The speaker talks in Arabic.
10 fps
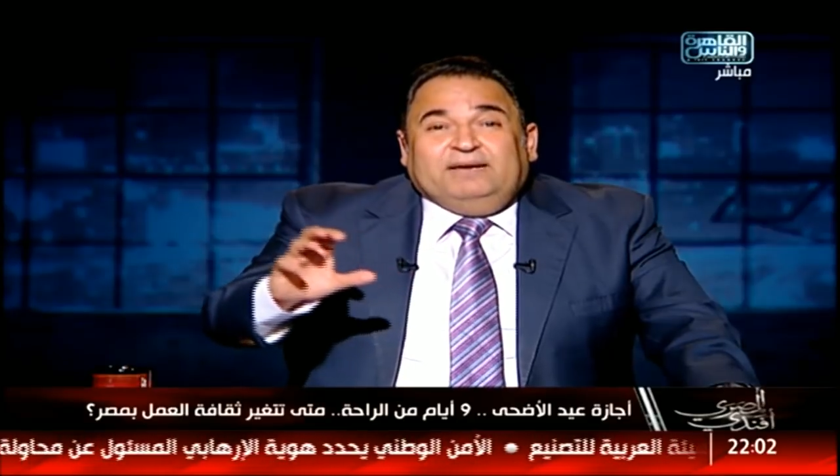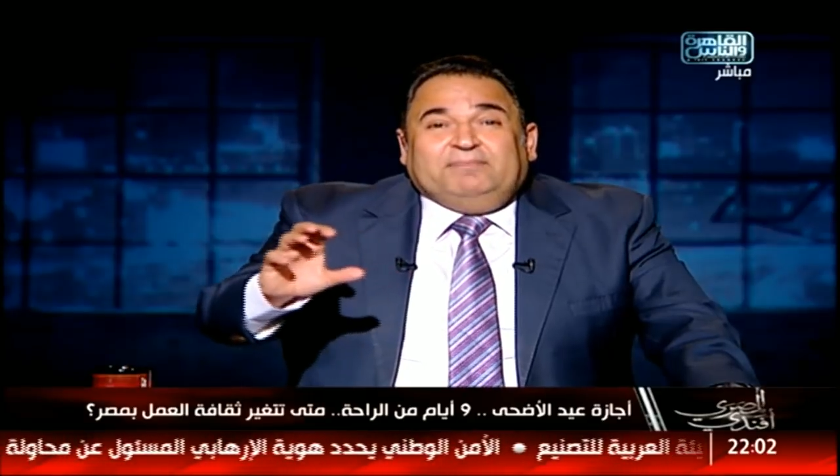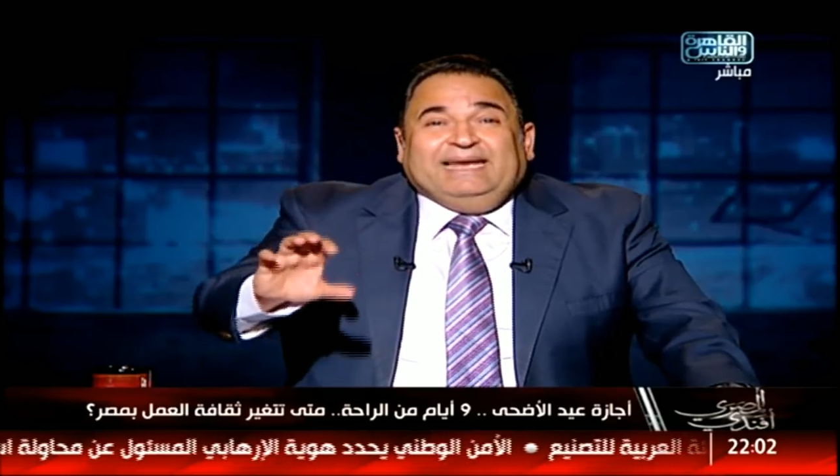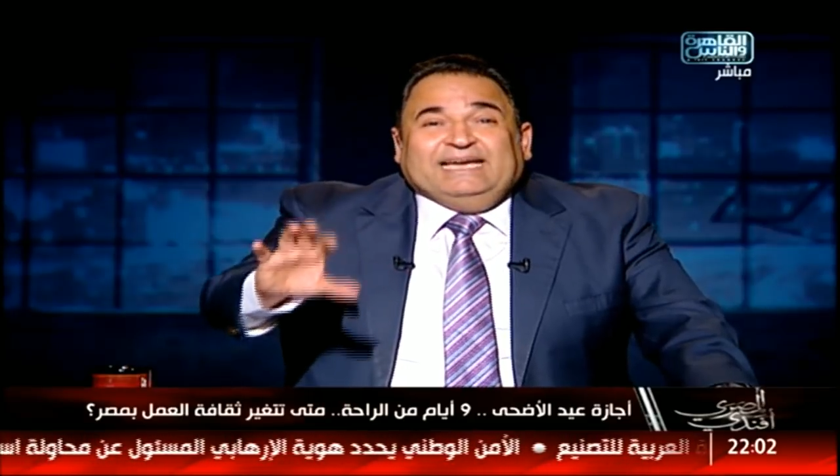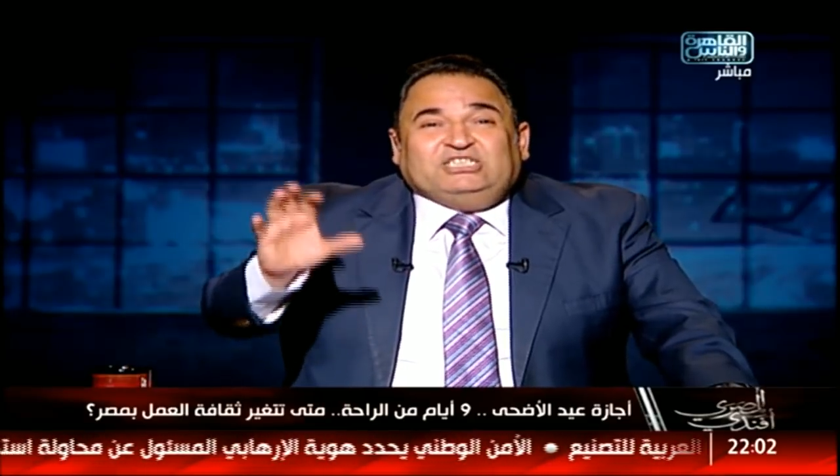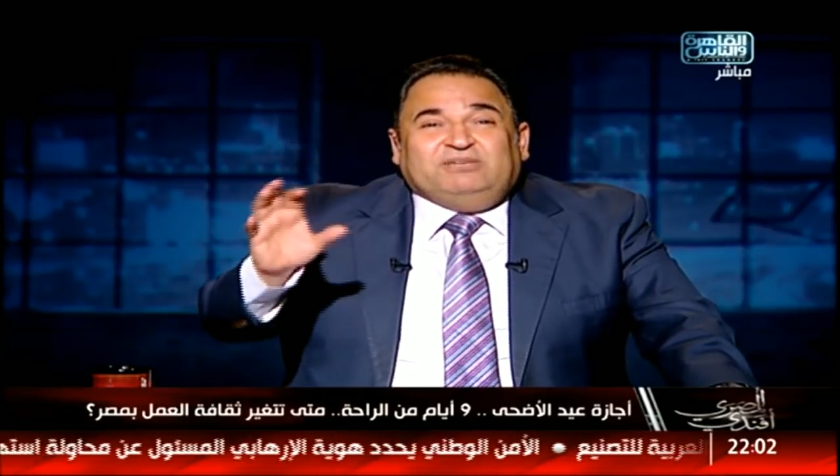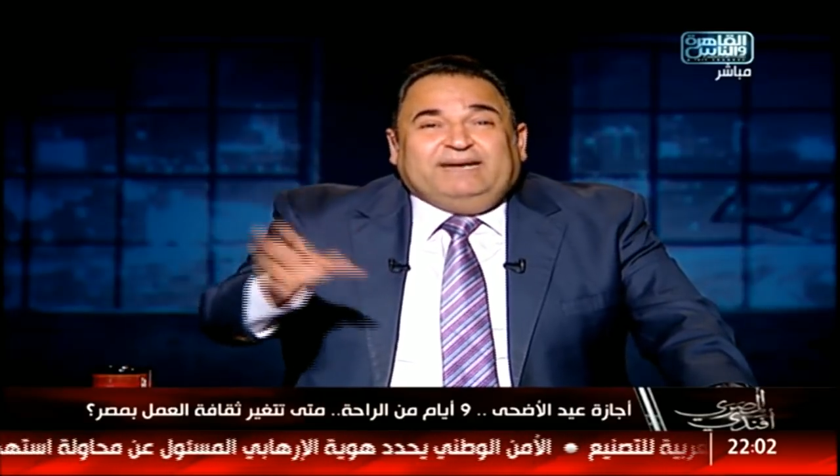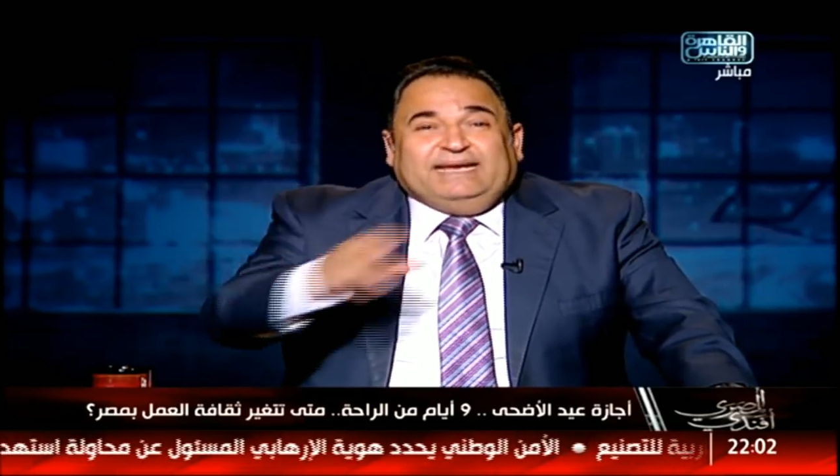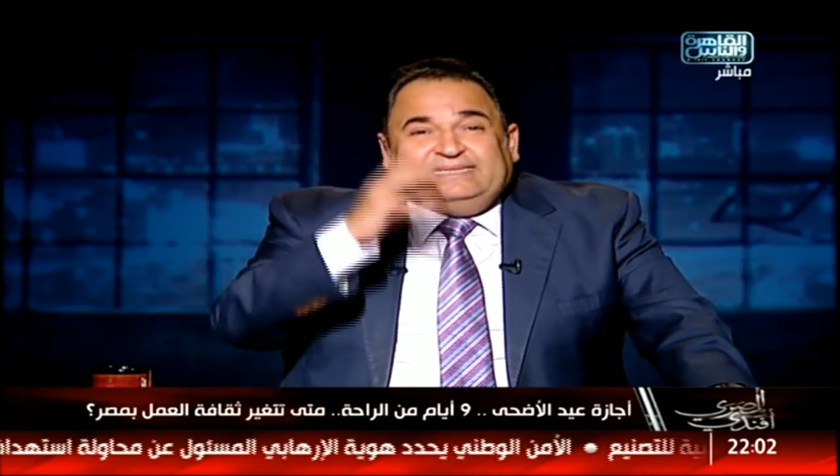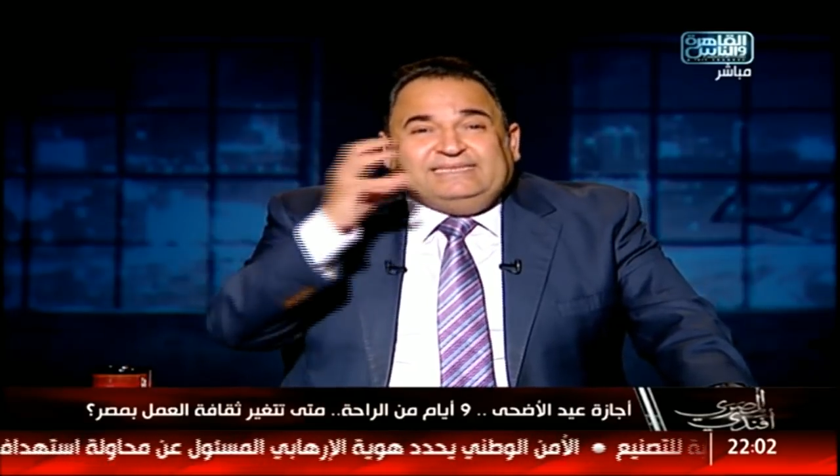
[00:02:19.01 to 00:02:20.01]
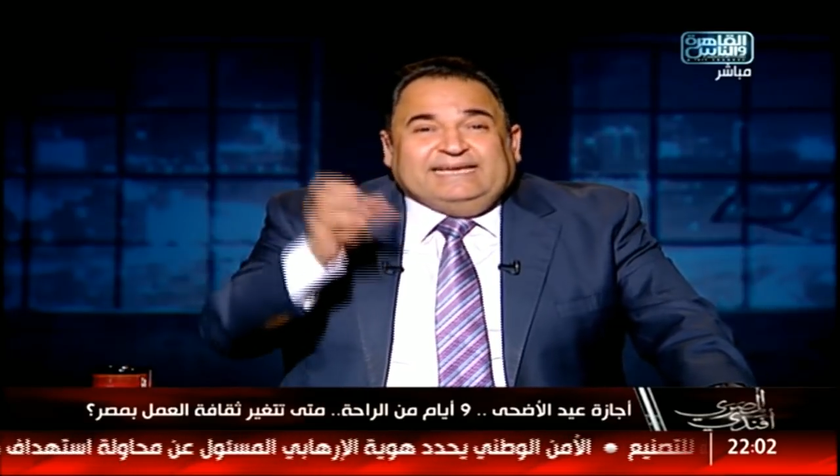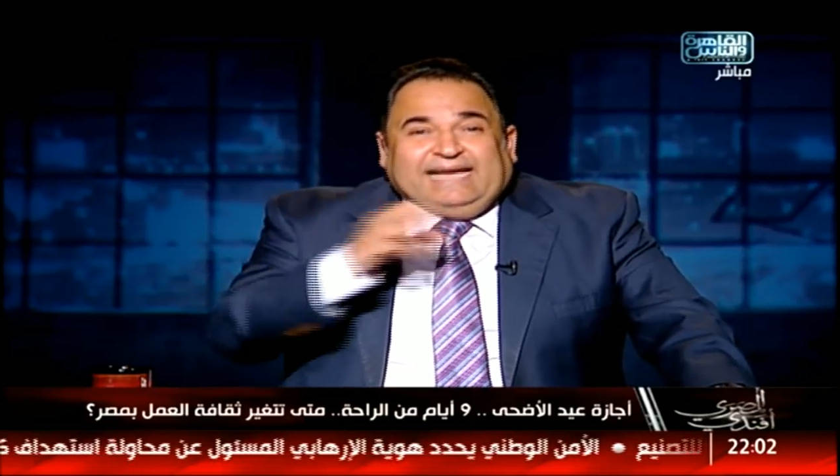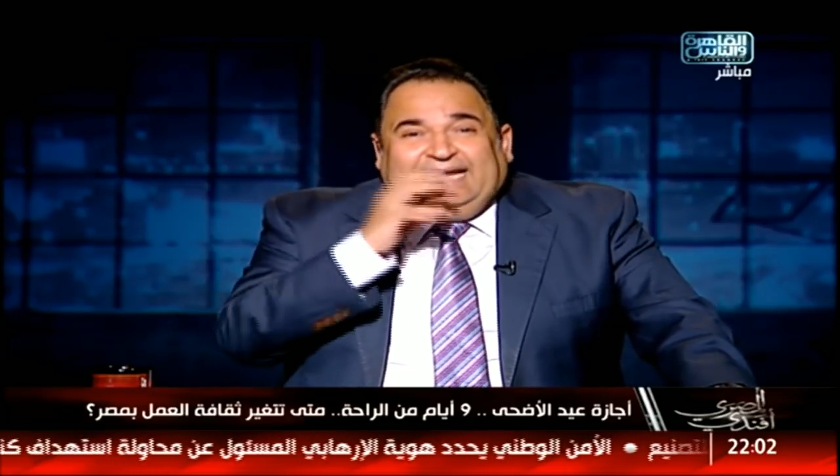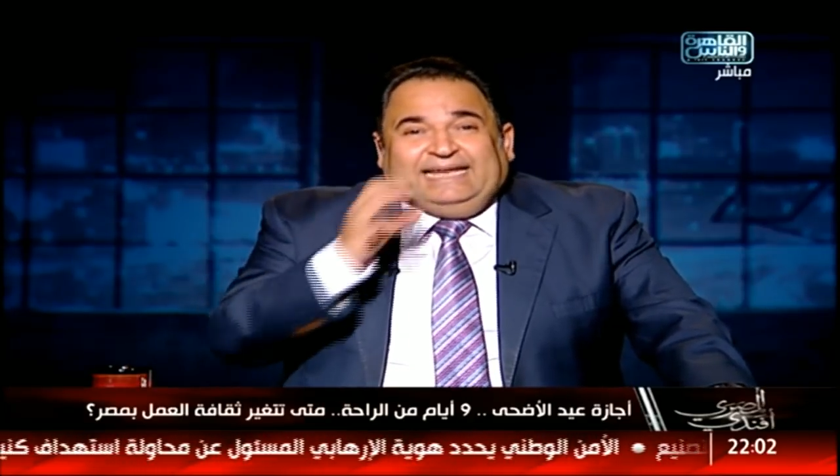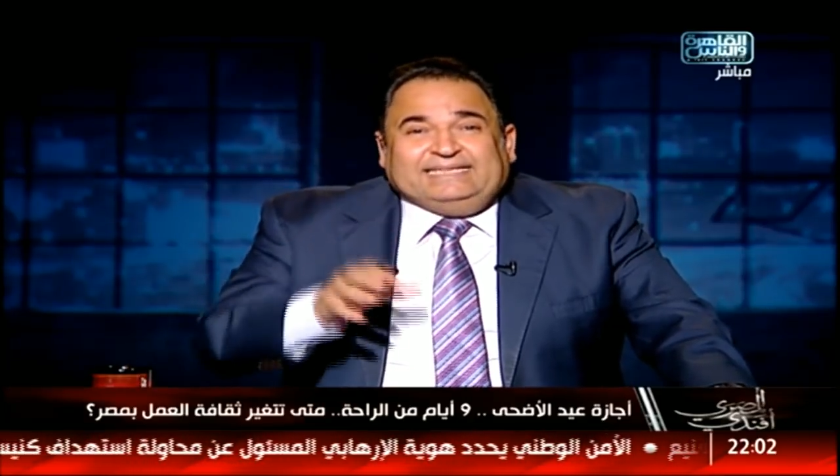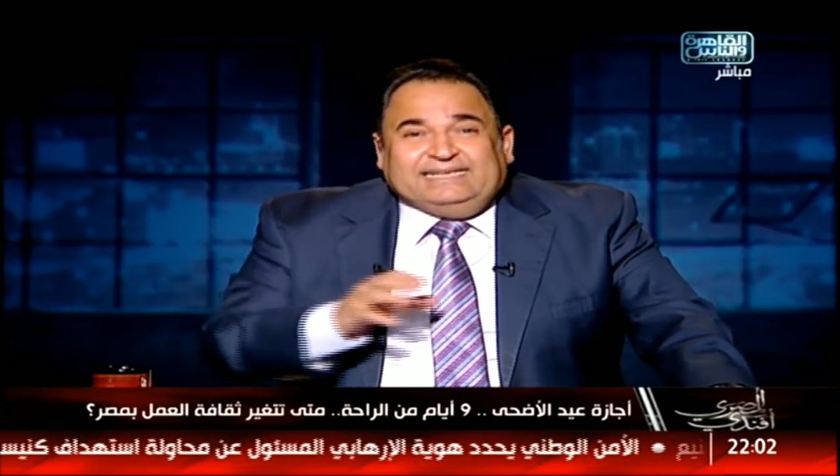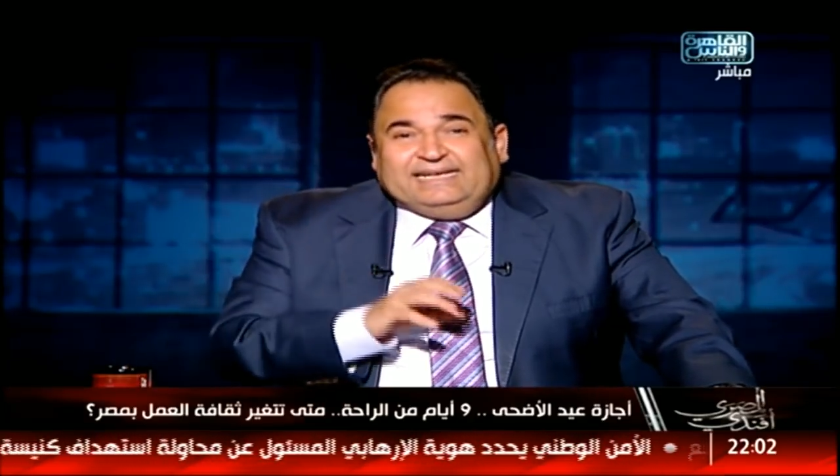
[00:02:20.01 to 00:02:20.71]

مالكش بلد زي حالاتي